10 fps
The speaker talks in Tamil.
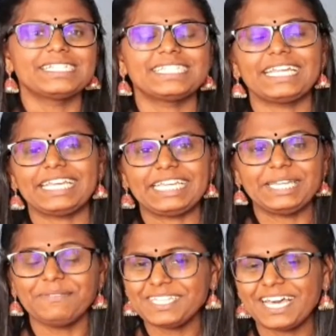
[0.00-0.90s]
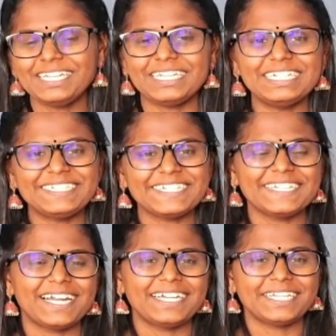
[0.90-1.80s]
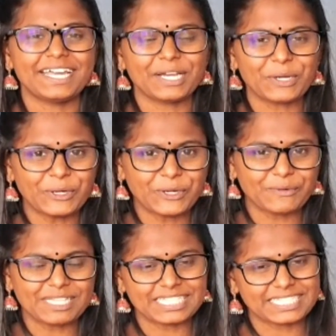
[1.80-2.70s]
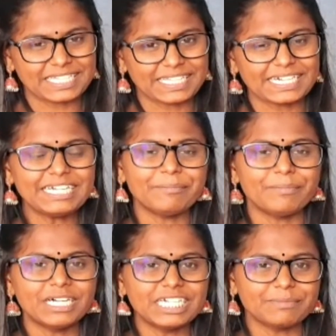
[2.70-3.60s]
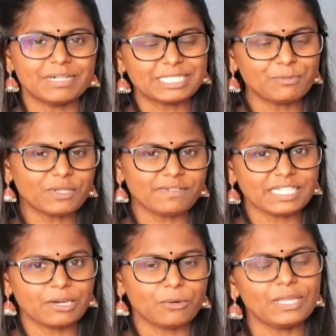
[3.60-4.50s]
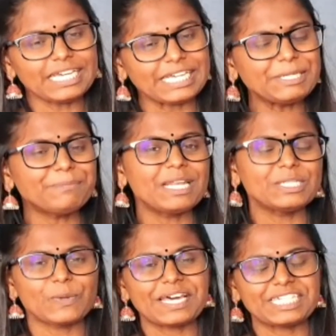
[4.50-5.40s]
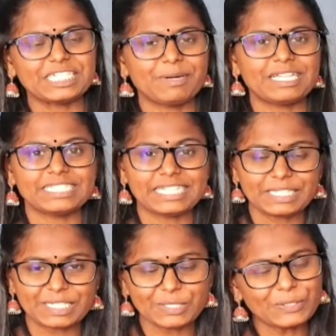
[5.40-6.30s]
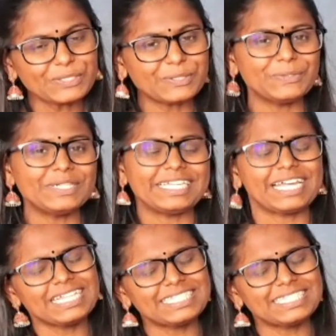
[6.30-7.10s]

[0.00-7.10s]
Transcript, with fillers: சரி இவைதான் இன்றைய நாள்ல நாங்க கொண்டு வந்த செய்திகள் மீண்டும் மற்றொரு வீடியோல இன்னும் பல சுவாரஸ்யமான செய்திகளோடு உங்களை நான்